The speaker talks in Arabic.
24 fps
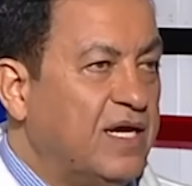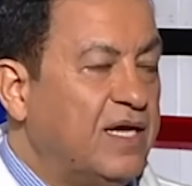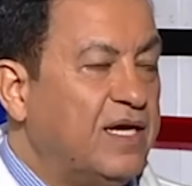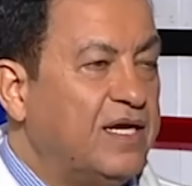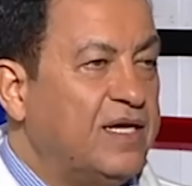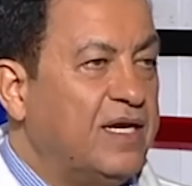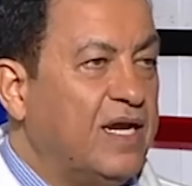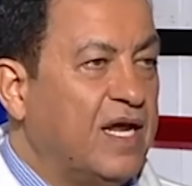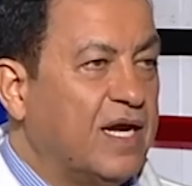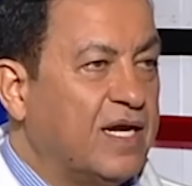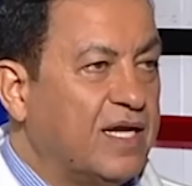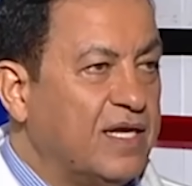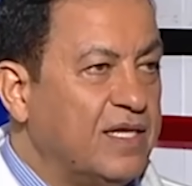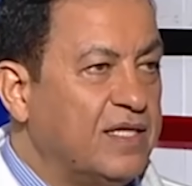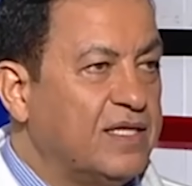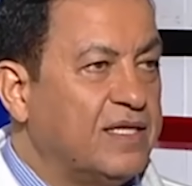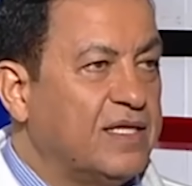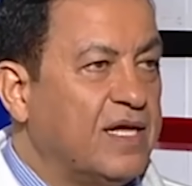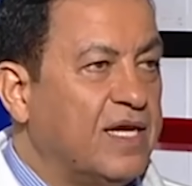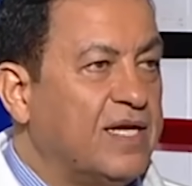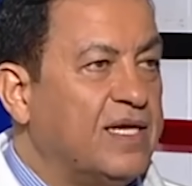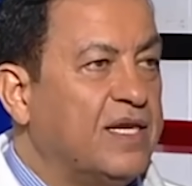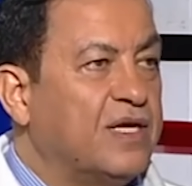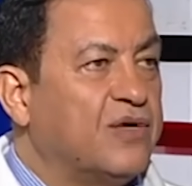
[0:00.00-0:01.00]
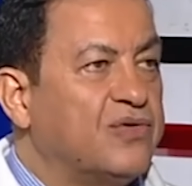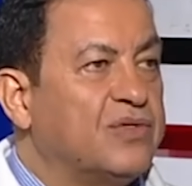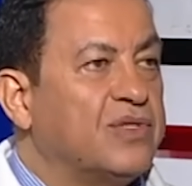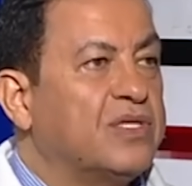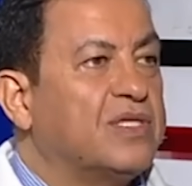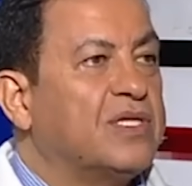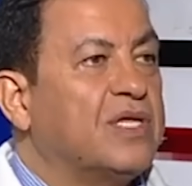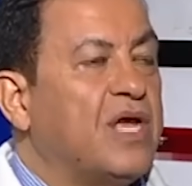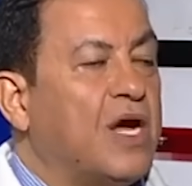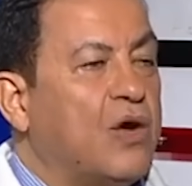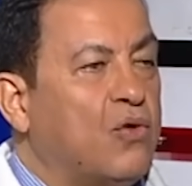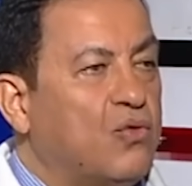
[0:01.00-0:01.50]
انك انت اللي كنت
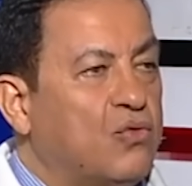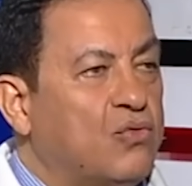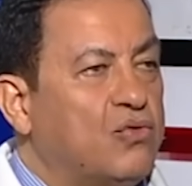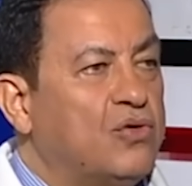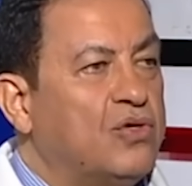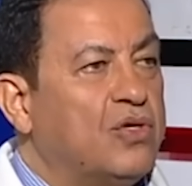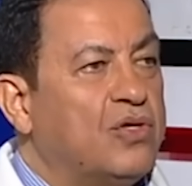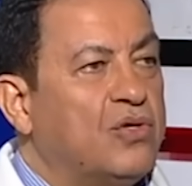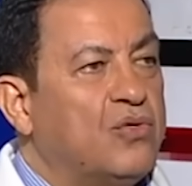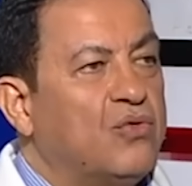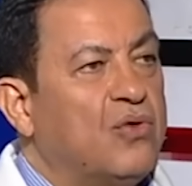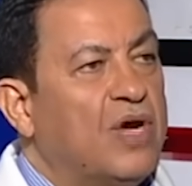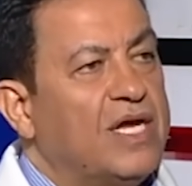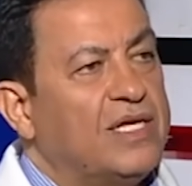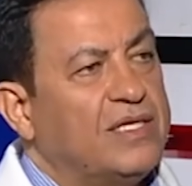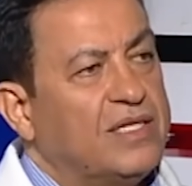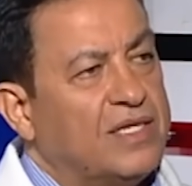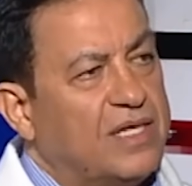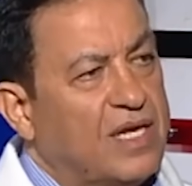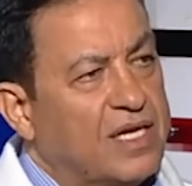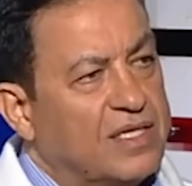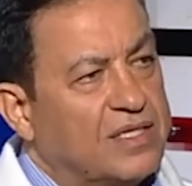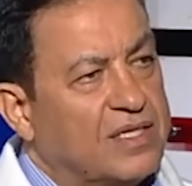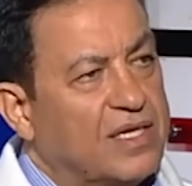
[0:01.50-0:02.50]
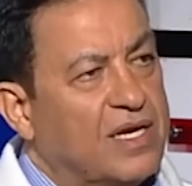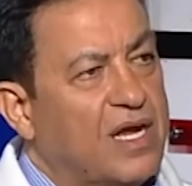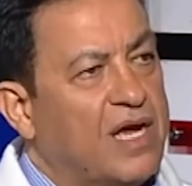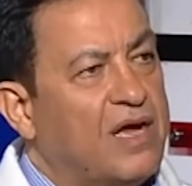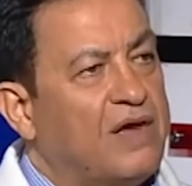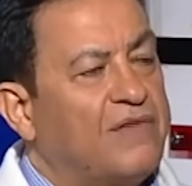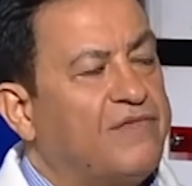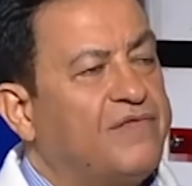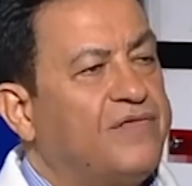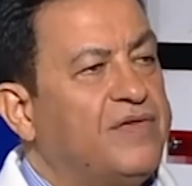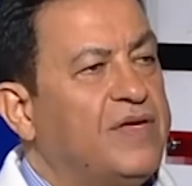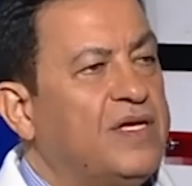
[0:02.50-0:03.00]
تقول انه هيدي
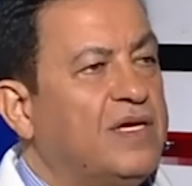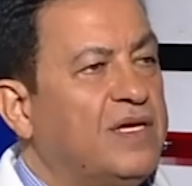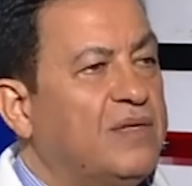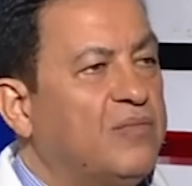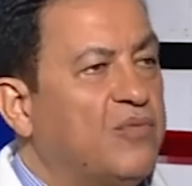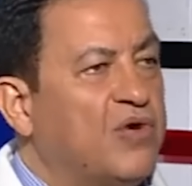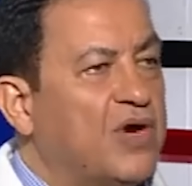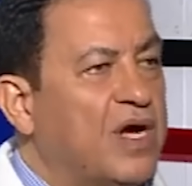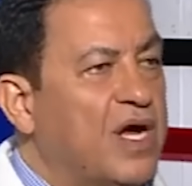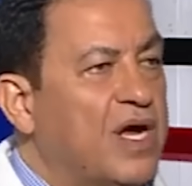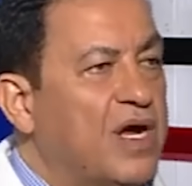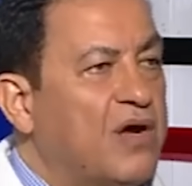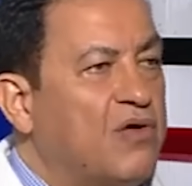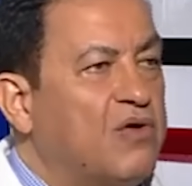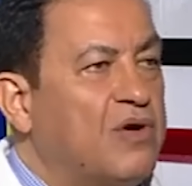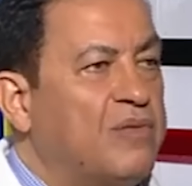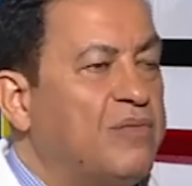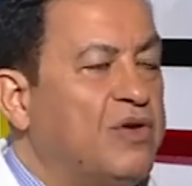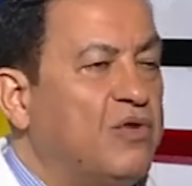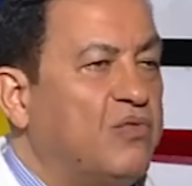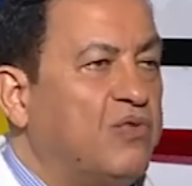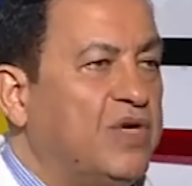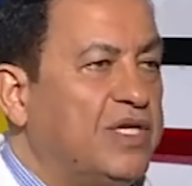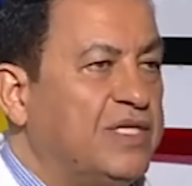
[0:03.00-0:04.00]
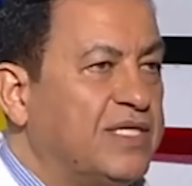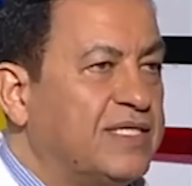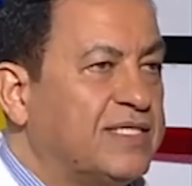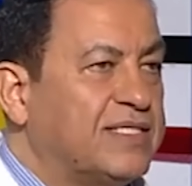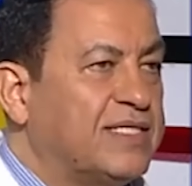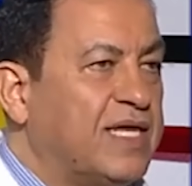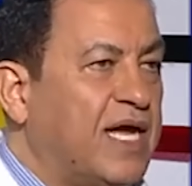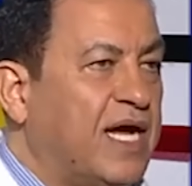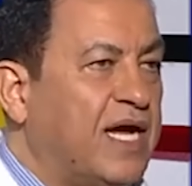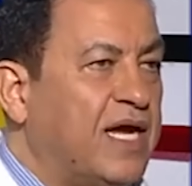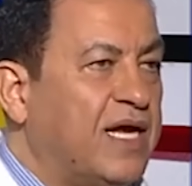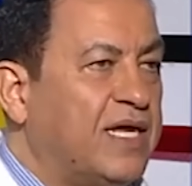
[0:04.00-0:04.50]
الاطراف هي المقاومه ووحده
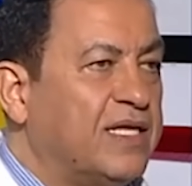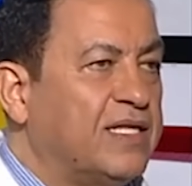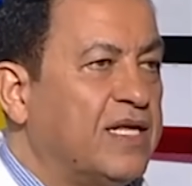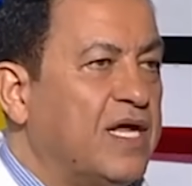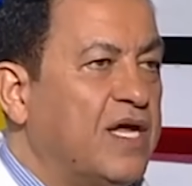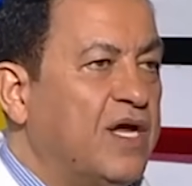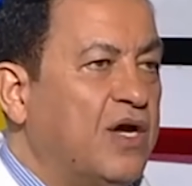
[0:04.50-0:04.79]
الساحات